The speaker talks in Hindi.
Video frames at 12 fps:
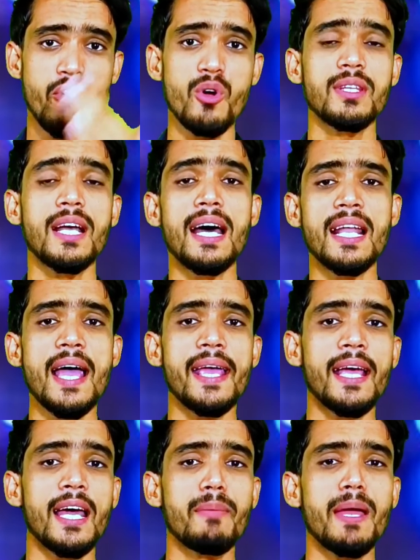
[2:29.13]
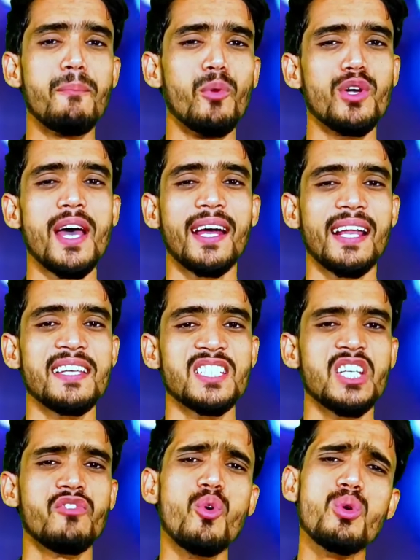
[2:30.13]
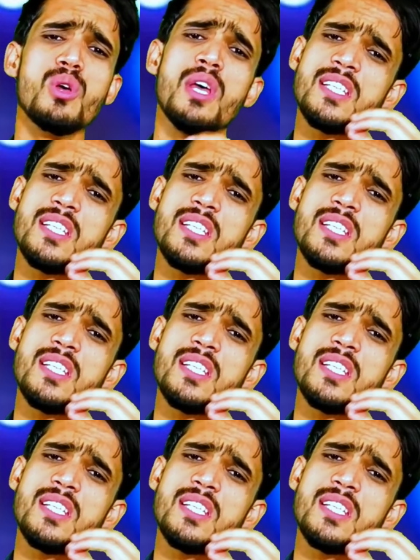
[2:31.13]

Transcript: फोर्थ गाना आएगा ना भाई मुंडा क्लासी वो